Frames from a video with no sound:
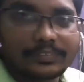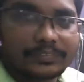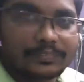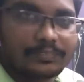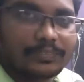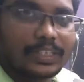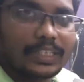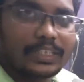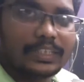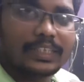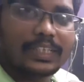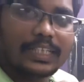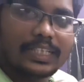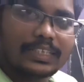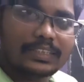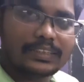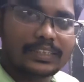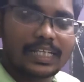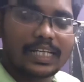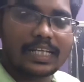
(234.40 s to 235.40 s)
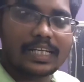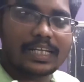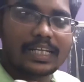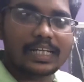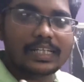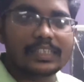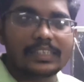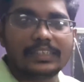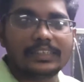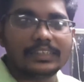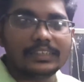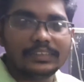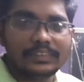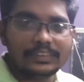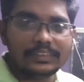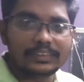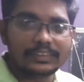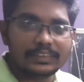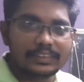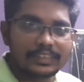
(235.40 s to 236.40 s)
வென் தீஸ் எரர்
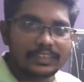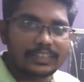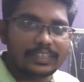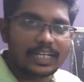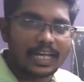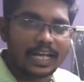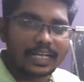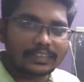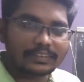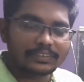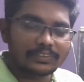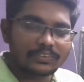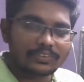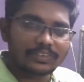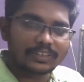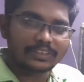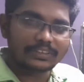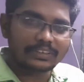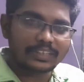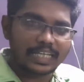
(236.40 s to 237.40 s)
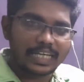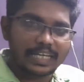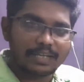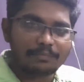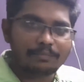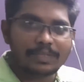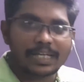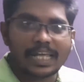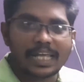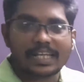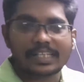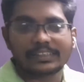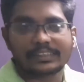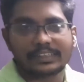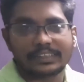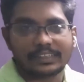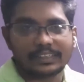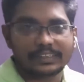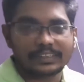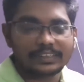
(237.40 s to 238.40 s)
அக்கர்ஸ் இட் ஆக்ட்ஸ் ஆன் த சேம்
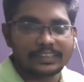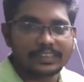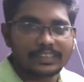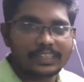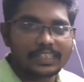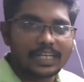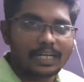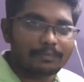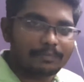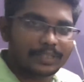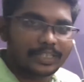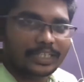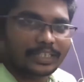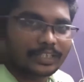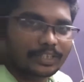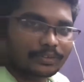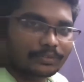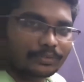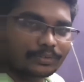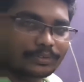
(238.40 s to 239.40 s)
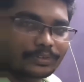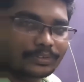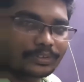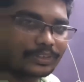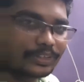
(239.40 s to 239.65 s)
டைரக்ஷன் அப்படின்னா என்ன அர்த்தம்